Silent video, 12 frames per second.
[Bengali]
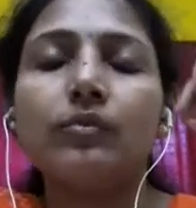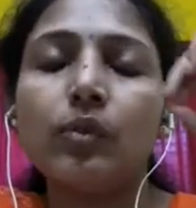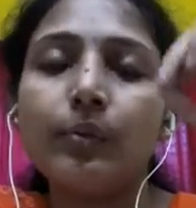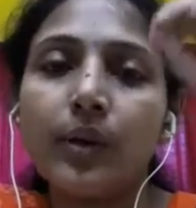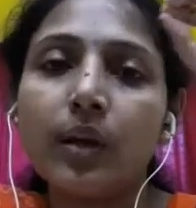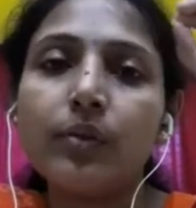
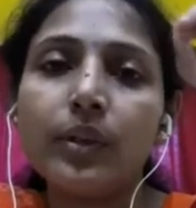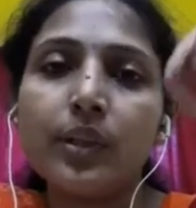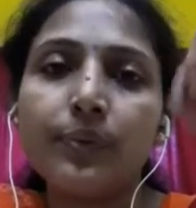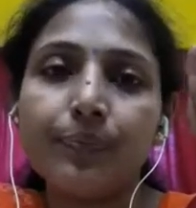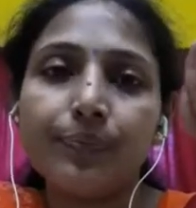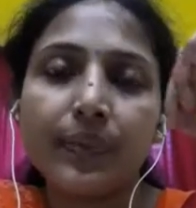তোমরা ওই
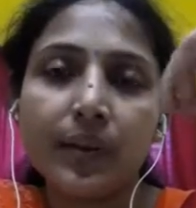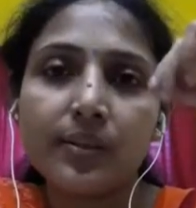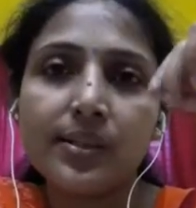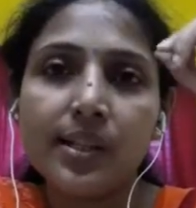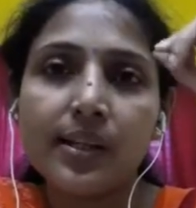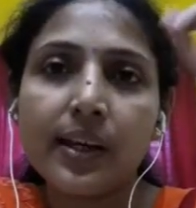
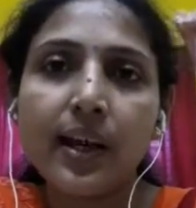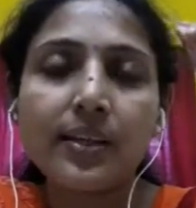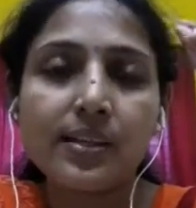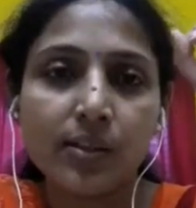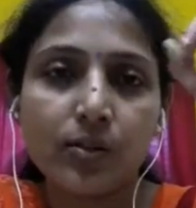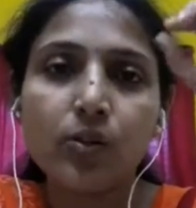যে
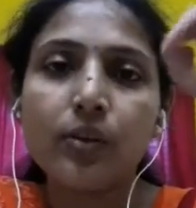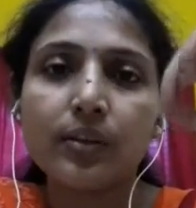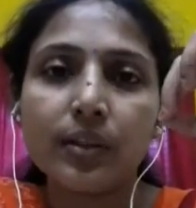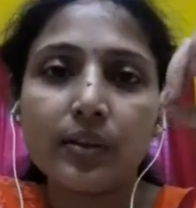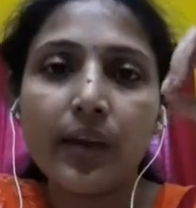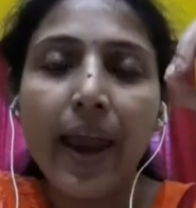রেখাচিত্র
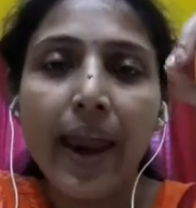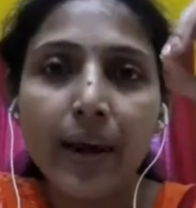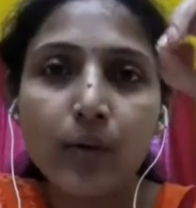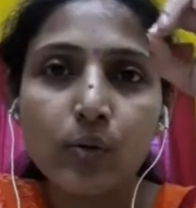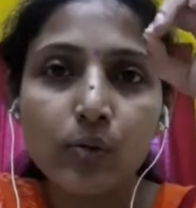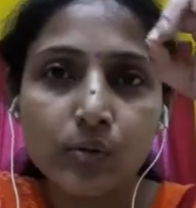অর্থাৎ
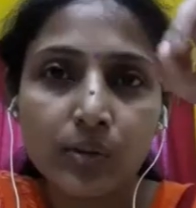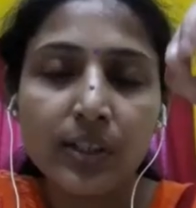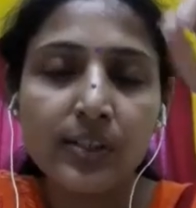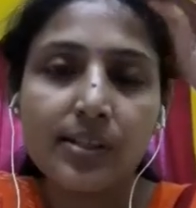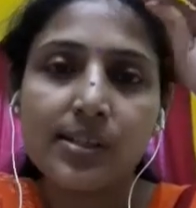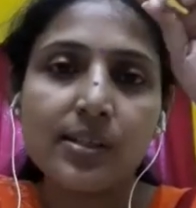অ্যারো
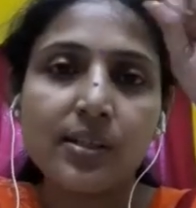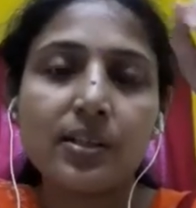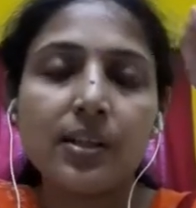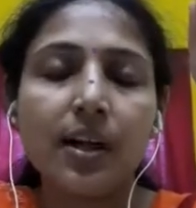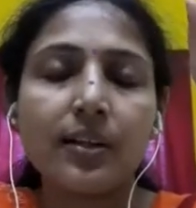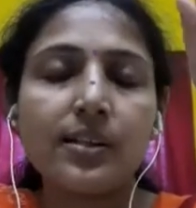তীর চিহ্নের
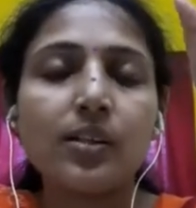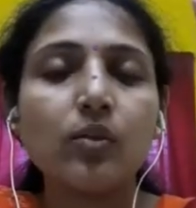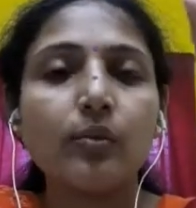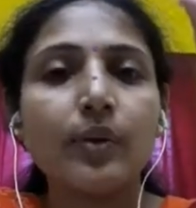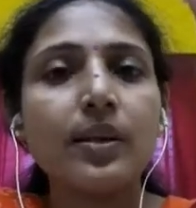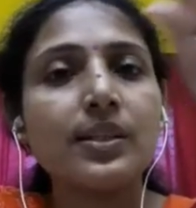সাহায্যে
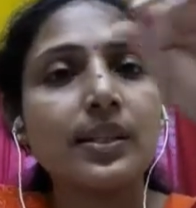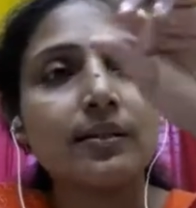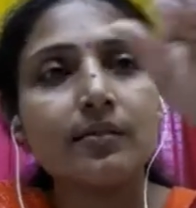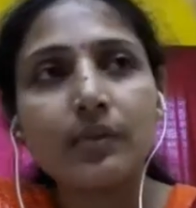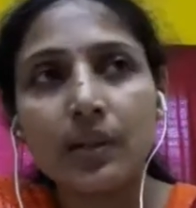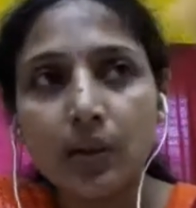তোমরা যে
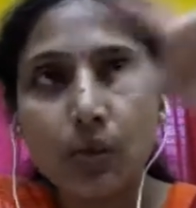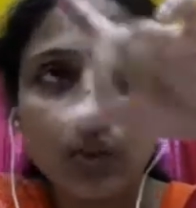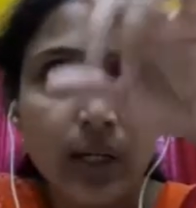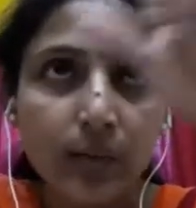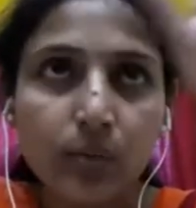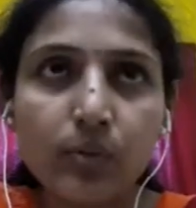মানে
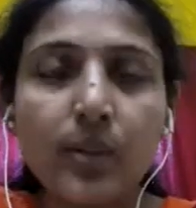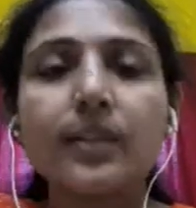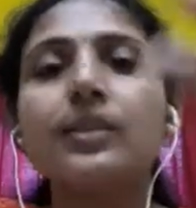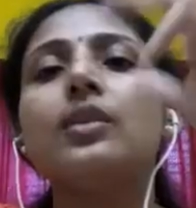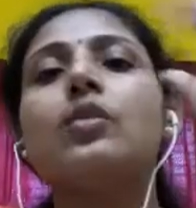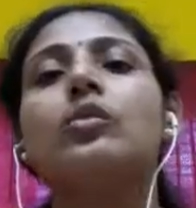কোথায় কোথায়
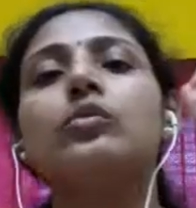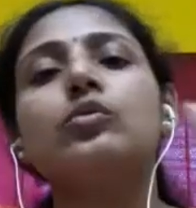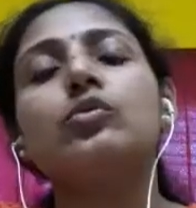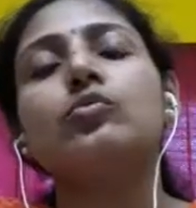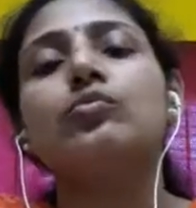দিয়ে রক্ত